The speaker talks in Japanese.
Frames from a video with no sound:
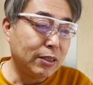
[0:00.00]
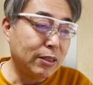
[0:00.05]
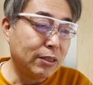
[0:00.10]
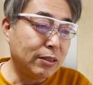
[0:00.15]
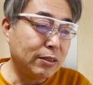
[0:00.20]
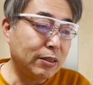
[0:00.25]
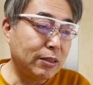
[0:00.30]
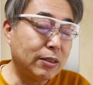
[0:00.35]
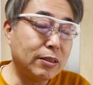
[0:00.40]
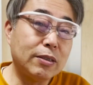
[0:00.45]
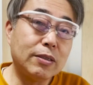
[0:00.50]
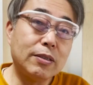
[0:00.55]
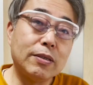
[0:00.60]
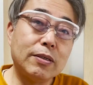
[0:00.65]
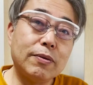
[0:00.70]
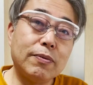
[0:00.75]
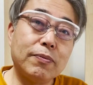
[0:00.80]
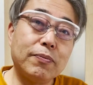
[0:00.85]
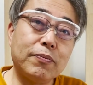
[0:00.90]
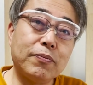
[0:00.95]
ちょっと
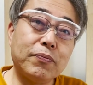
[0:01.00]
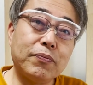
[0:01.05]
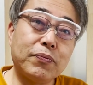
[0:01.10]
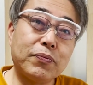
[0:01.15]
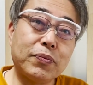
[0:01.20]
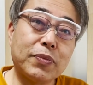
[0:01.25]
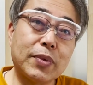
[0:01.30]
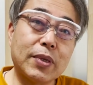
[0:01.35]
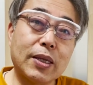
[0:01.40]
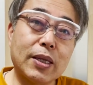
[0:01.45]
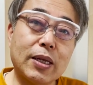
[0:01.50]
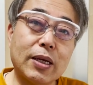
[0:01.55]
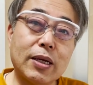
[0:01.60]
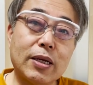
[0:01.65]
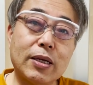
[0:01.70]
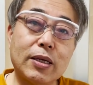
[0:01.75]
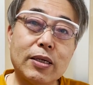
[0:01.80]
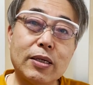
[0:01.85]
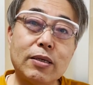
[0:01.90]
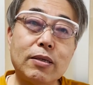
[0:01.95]
休みがあったから。
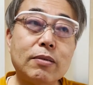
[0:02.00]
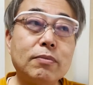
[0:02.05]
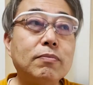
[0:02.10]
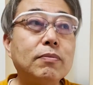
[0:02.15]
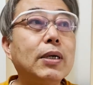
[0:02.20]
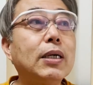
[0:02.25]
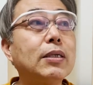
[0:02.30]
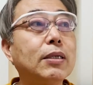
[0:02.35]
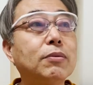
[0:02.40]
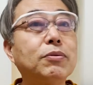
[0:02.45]
まあね、